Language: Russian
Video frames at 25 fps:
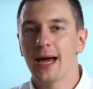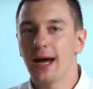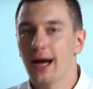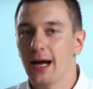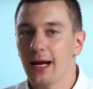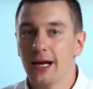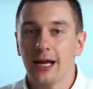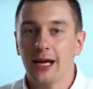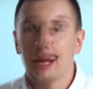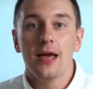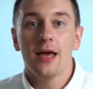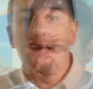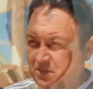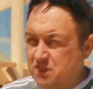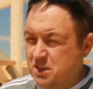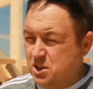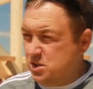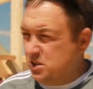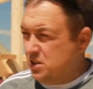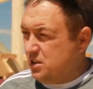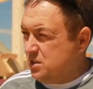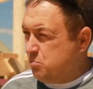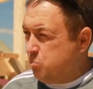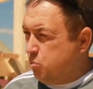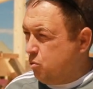Поехали.
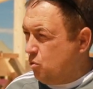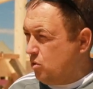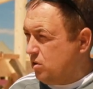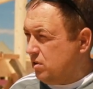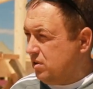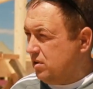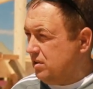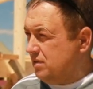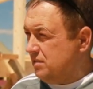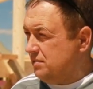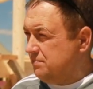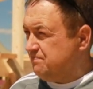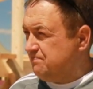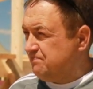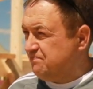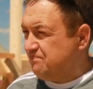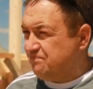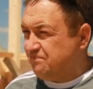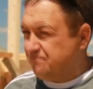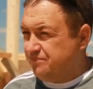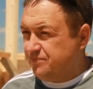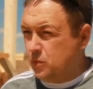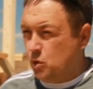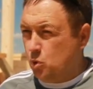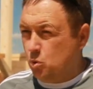Извечный спор.
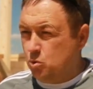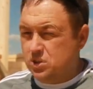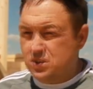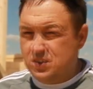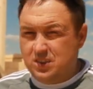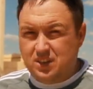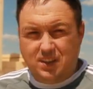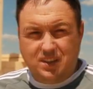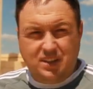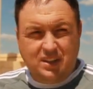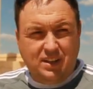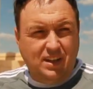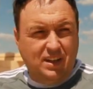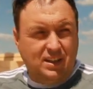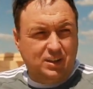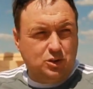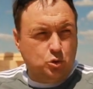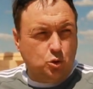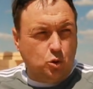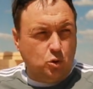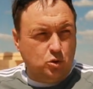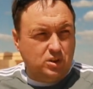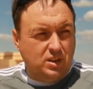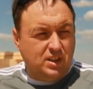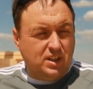Толстая или
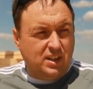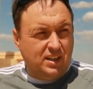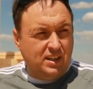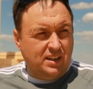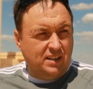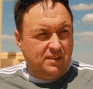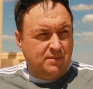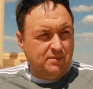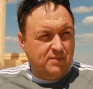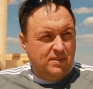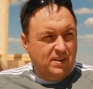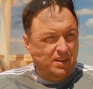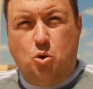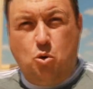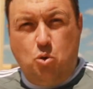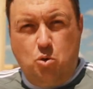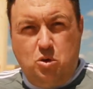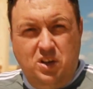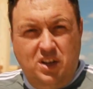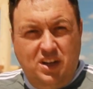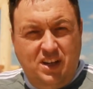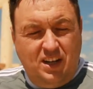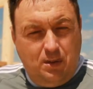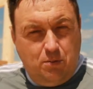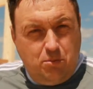тонкая,
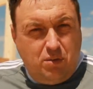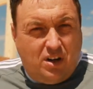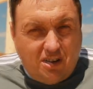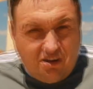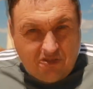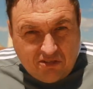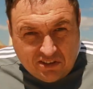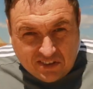круглая либо